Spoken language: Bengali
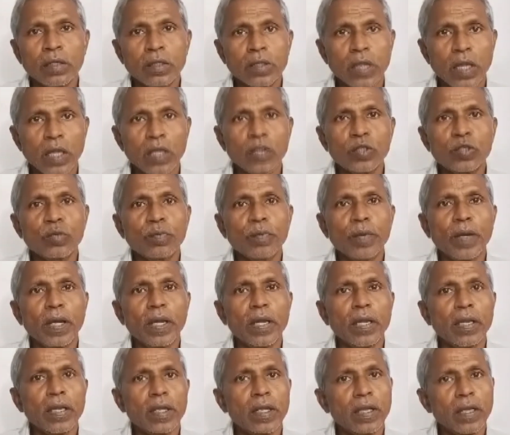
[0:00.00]
সাহায্য
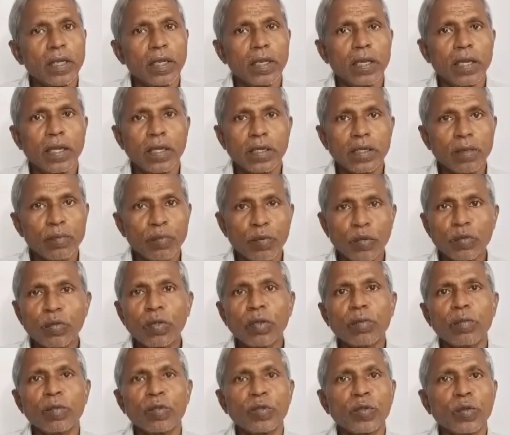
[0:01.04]
পায় এটা
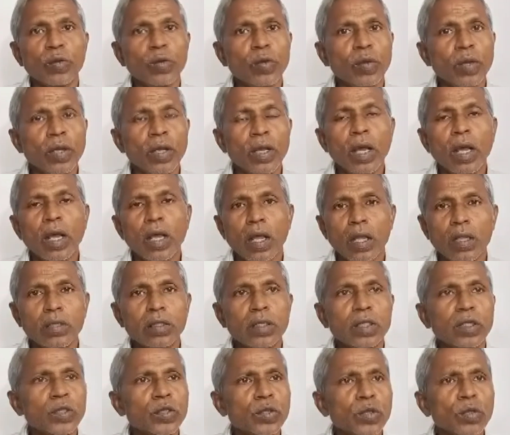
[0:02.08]
প্রথমত আর
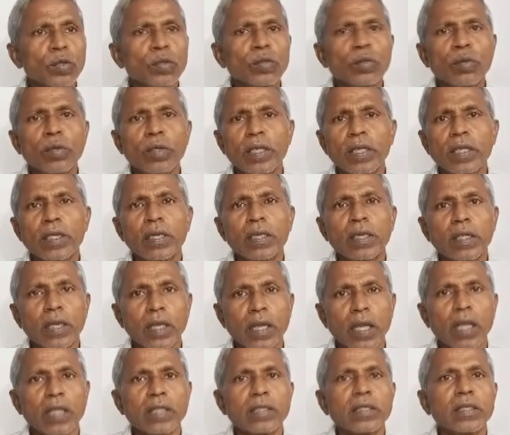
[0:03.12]
দ্বিতীয়ত এর
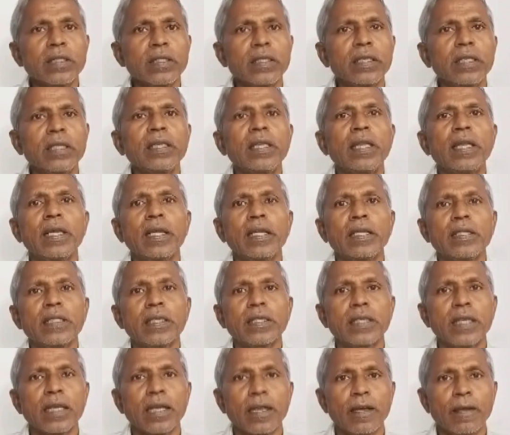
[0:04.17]
কাজের দিক থেকে
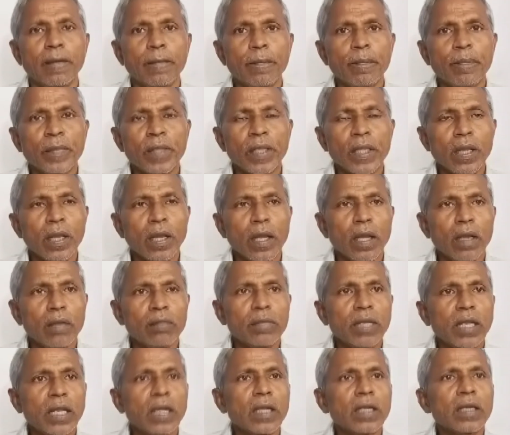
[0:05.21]
যেটা
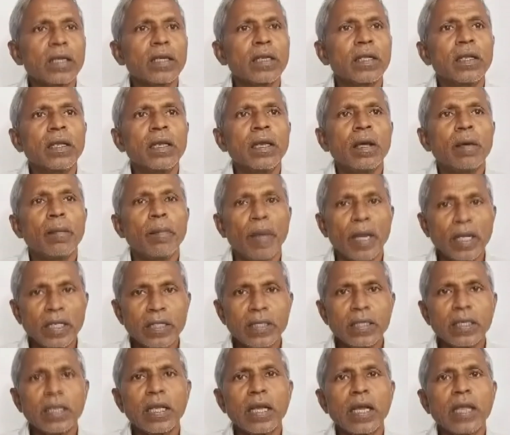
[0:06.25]
আপনার
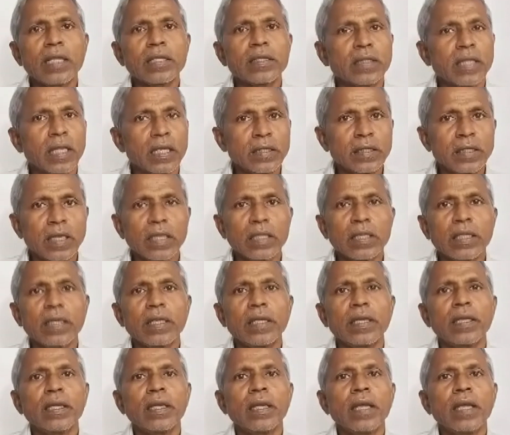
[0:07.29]
মাটির কাজ তার সাথে